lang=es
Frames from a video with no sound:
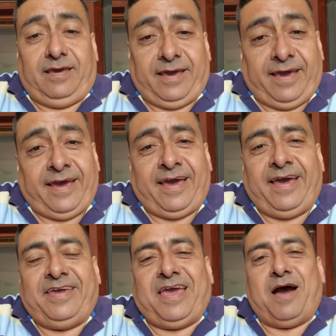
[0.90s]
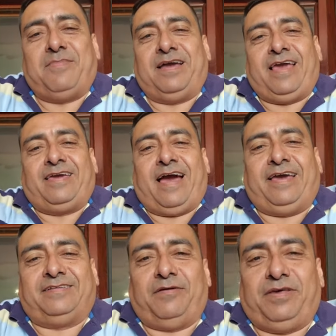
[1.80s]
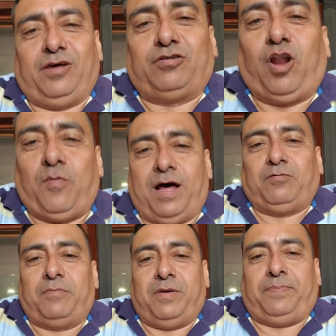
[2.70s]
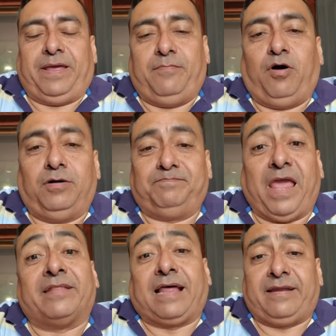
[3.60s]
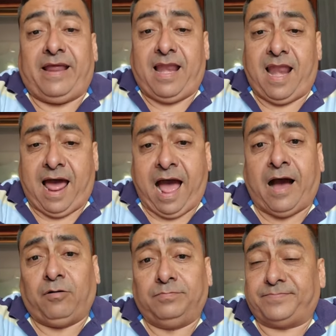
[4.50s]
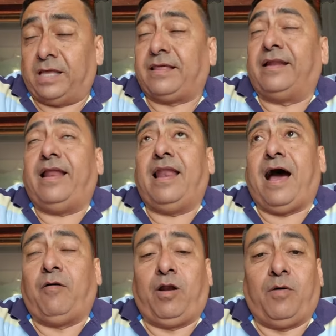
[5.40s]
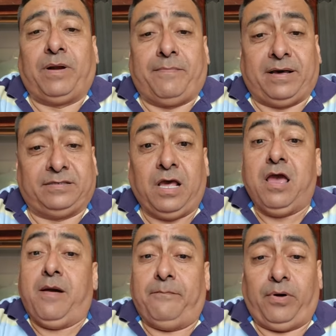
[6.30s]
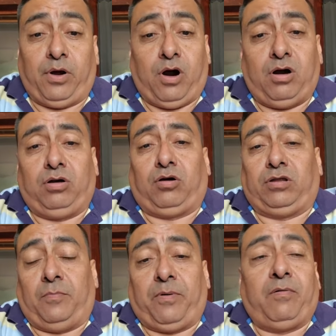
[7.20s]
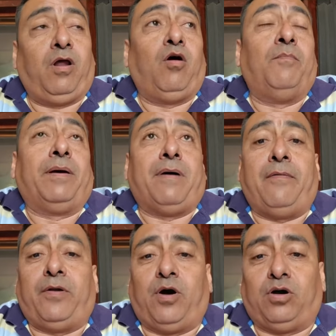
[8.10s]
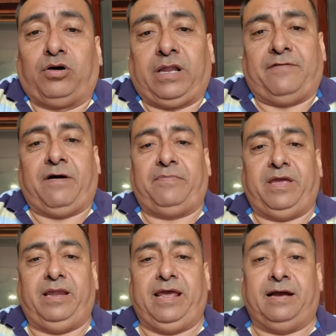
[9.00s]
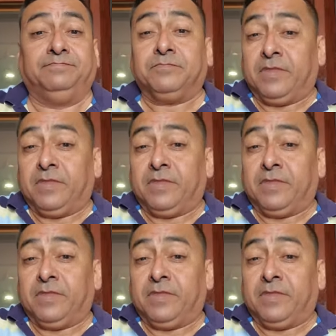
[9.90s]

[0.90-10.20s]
Ella, Mayella, este video se lo mando a mi primo Etanislao. Estanislao, el hombre más bronco del pueblo, el hombre más bronco de la familia